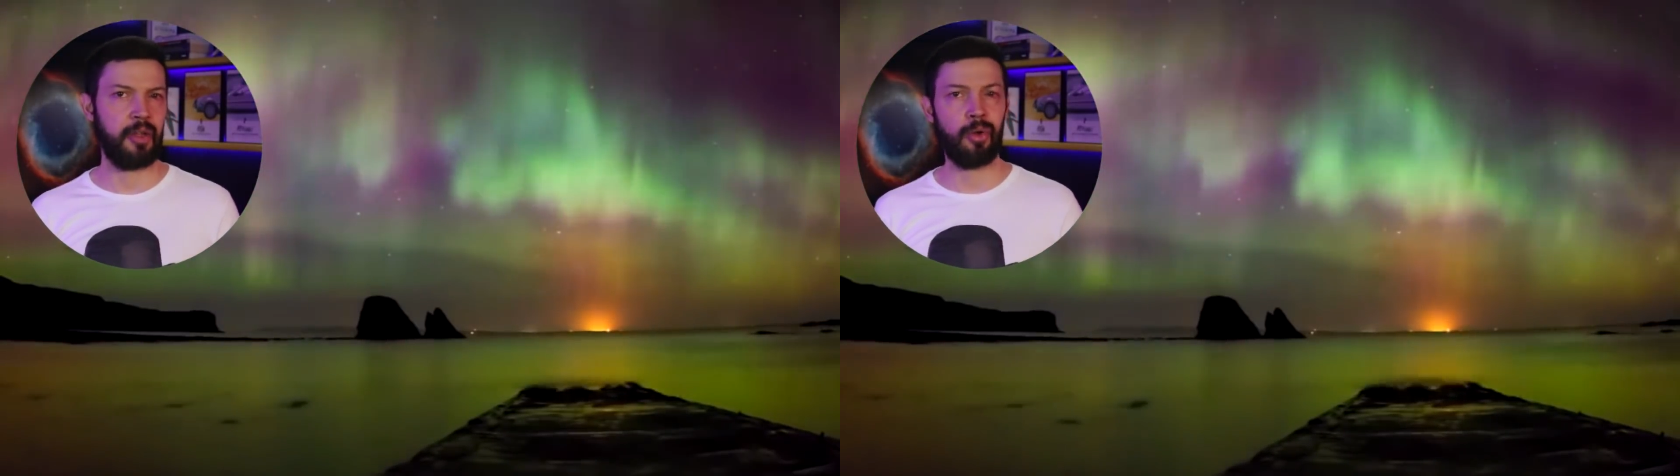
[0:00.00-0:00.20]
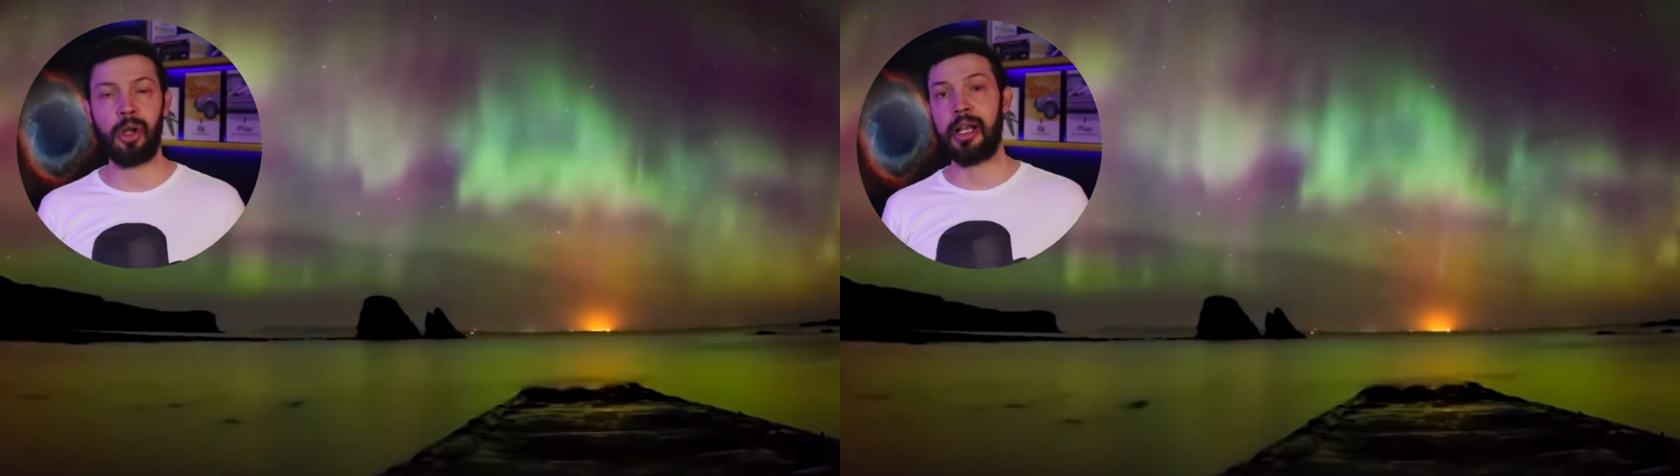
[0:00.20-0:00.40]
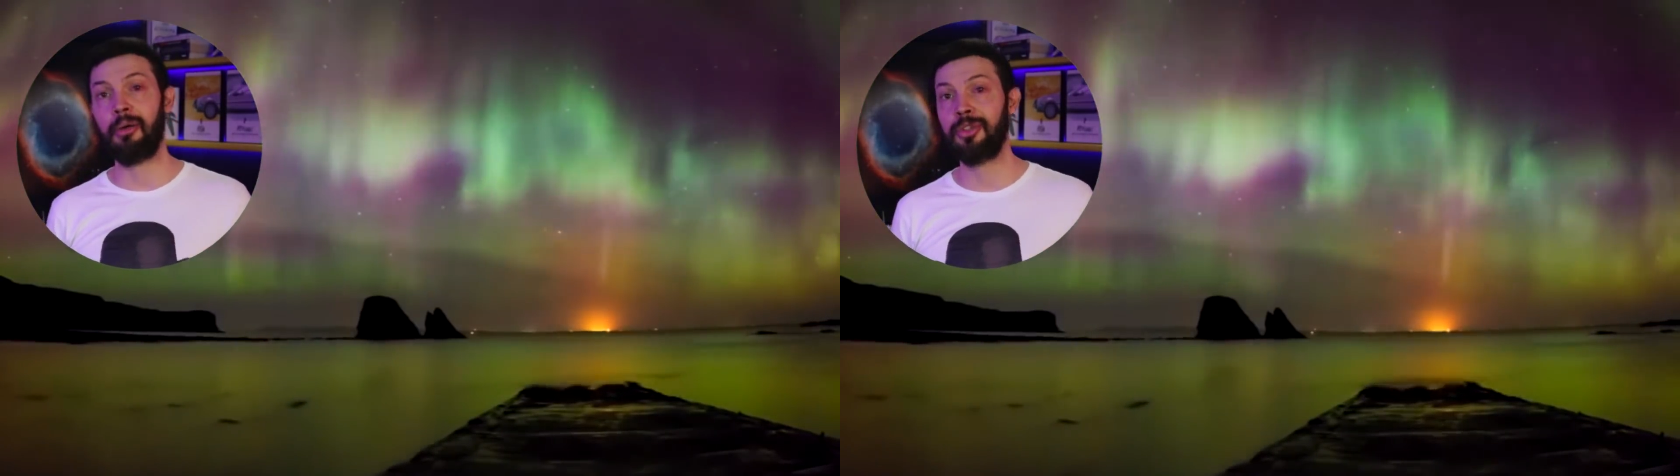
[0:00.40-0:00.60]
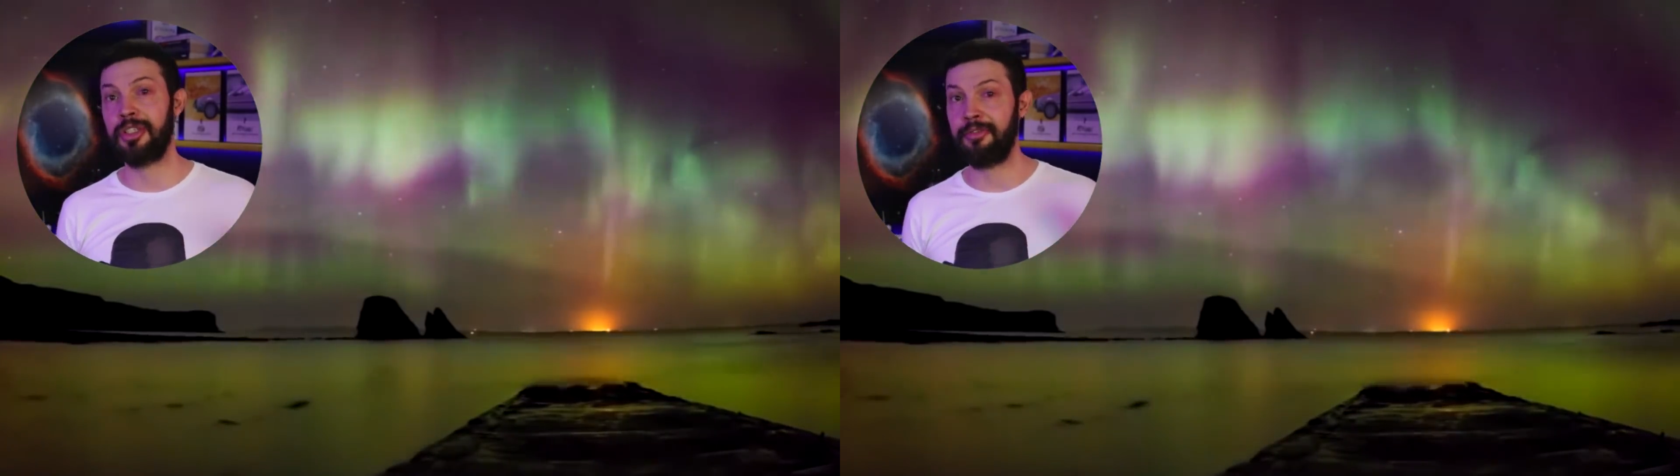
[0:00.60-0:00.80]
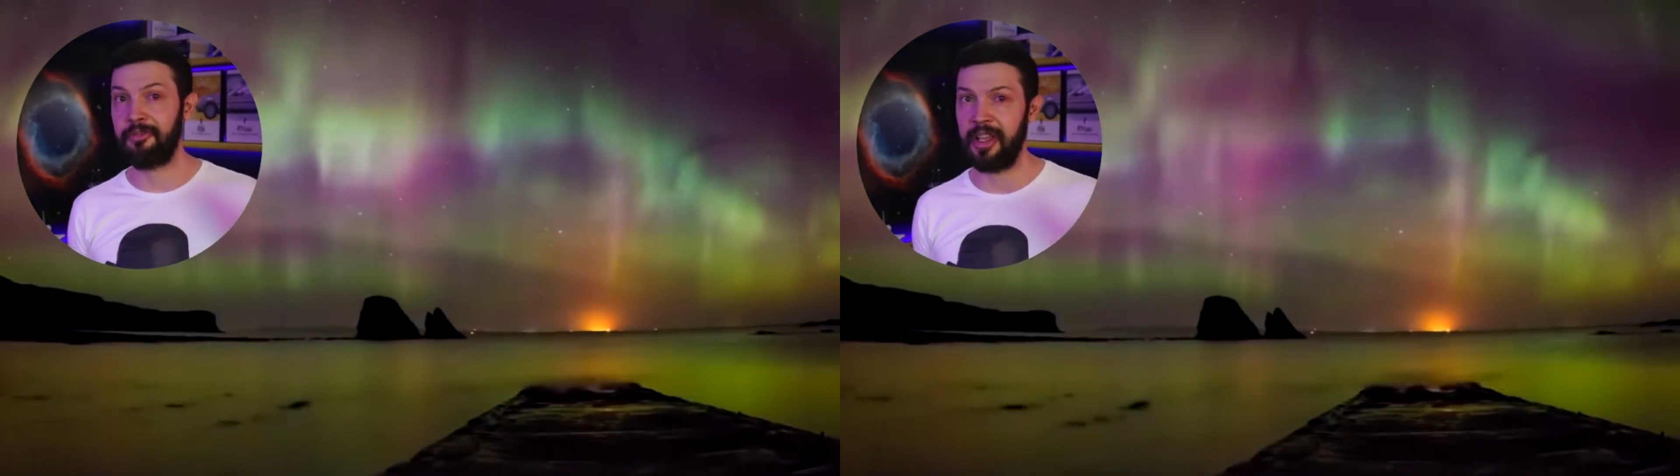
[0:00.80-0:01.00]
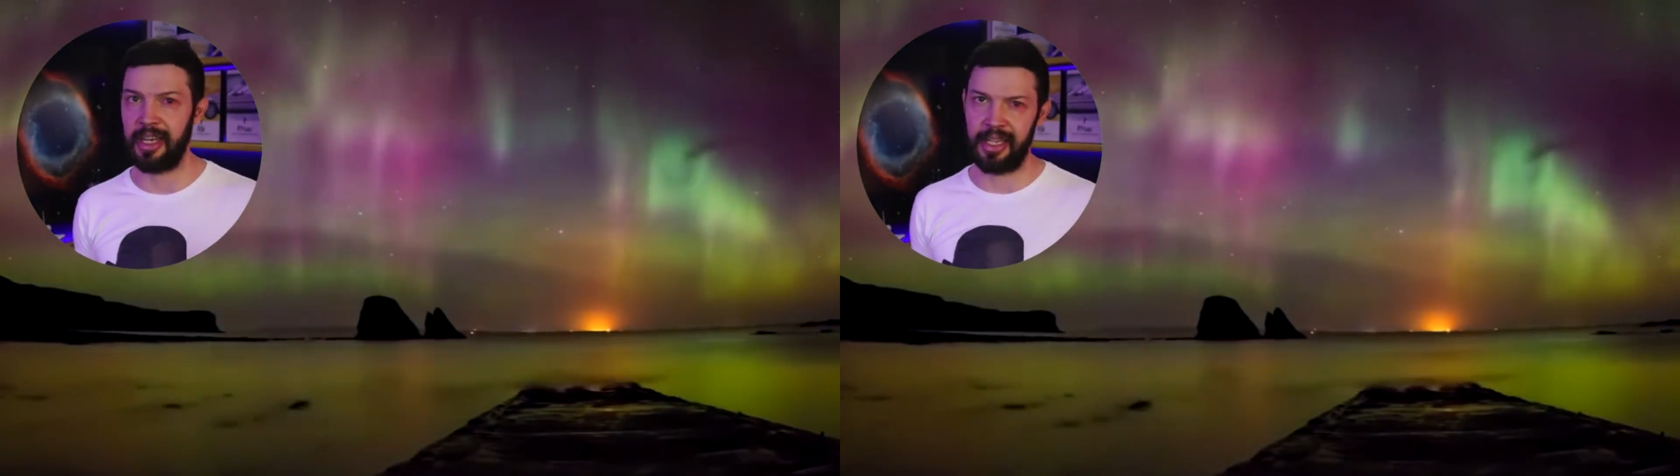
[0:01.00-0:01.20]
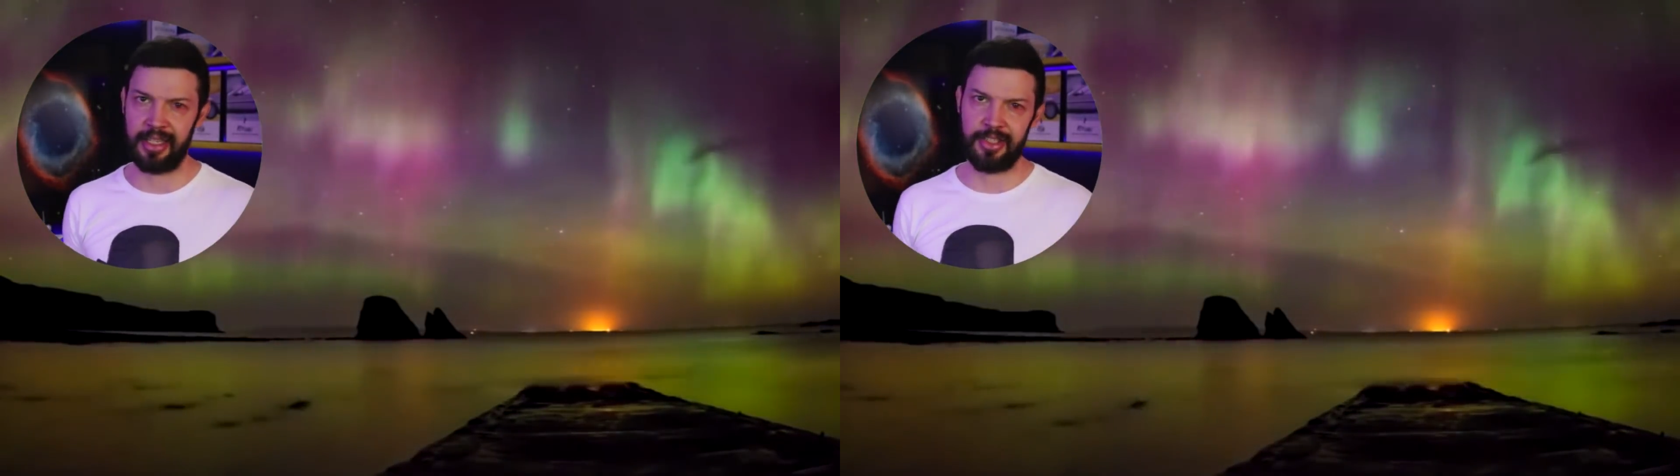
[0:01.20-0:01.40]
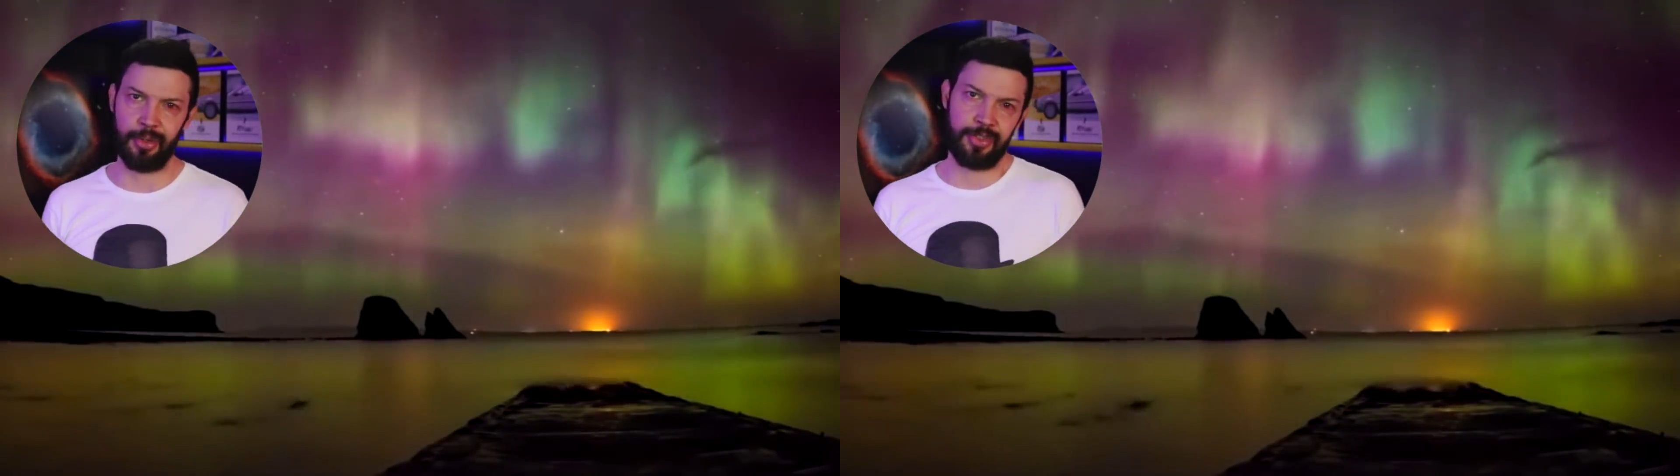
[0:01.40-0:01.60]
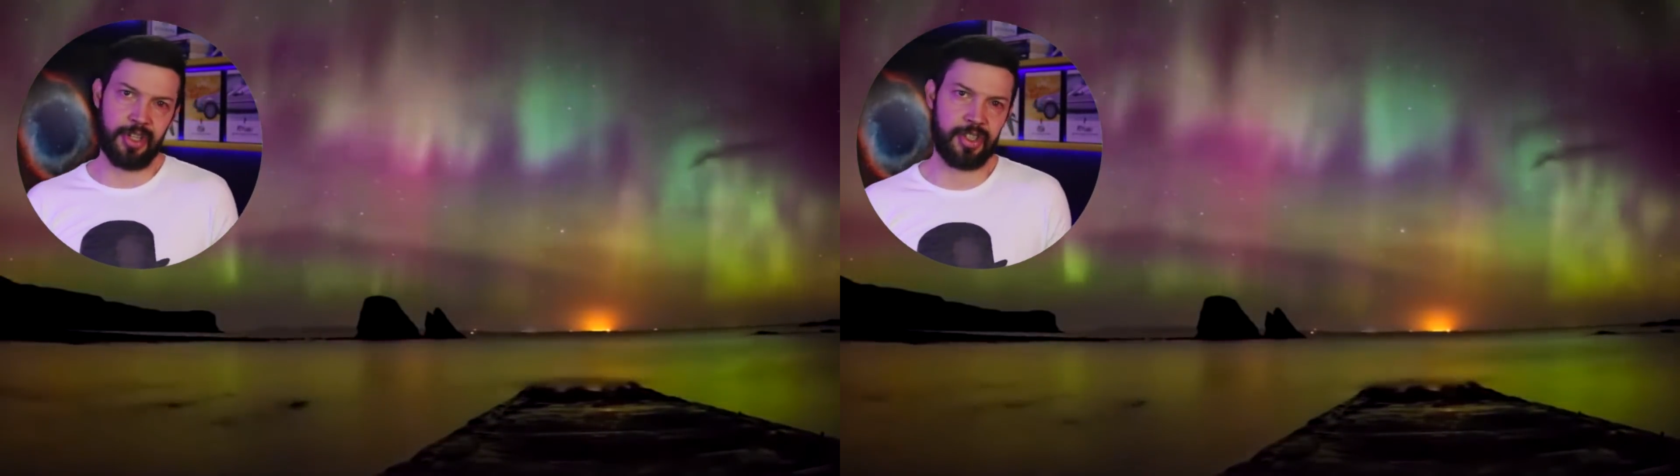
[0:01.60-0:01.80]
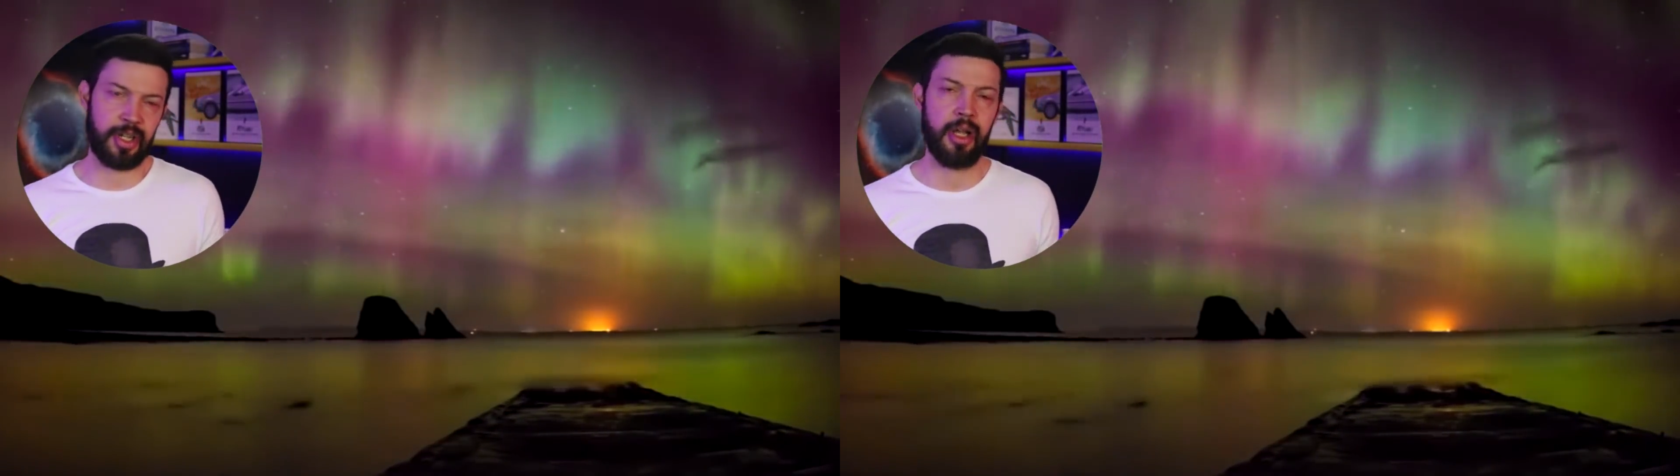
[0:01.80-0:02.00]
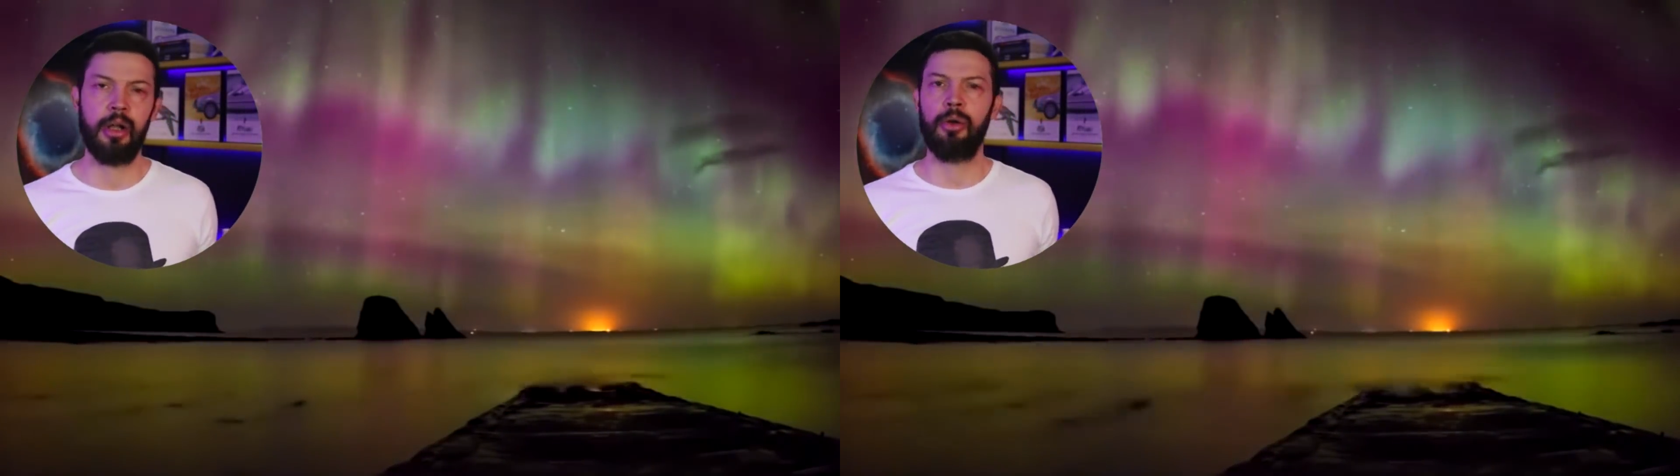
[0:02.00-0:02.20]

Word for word: em um local diferente, ou seja,